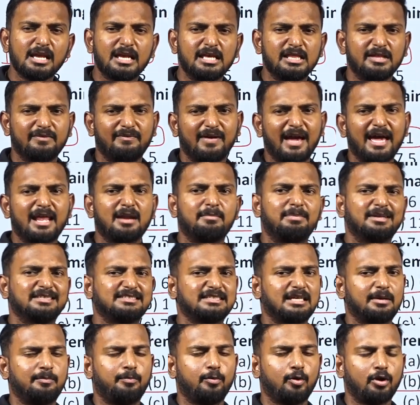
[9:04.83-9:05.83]
இதை வேறு எப்படி
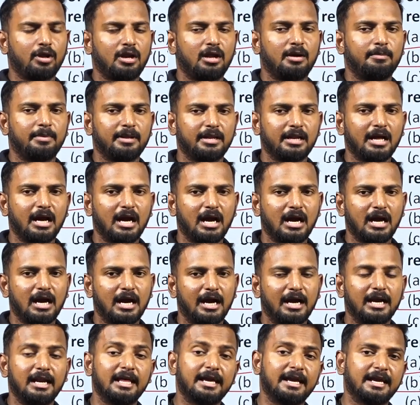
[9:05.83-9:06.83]
சார் போடலாம் அப்படின்னா
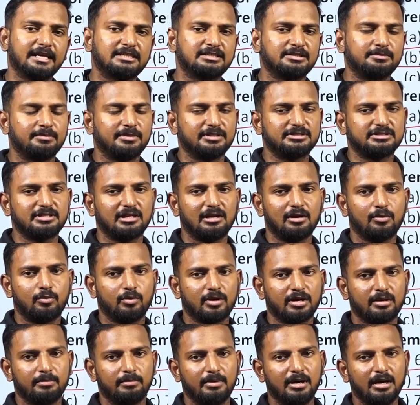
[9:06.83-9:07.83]
அலிகேஷன் மிக்சரில்
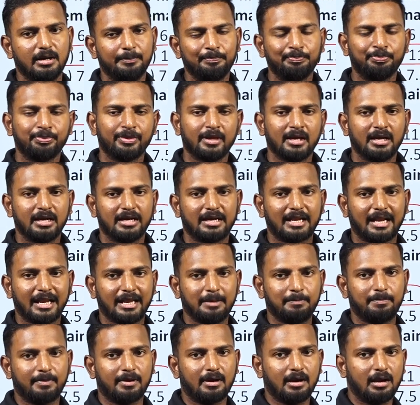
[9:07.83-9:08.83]
கூட நம்ம ட்ரை
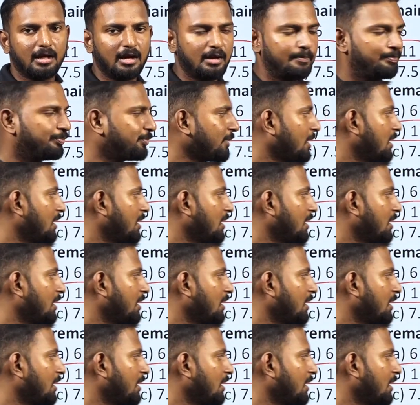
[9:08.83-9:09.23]
பண்ணலாம்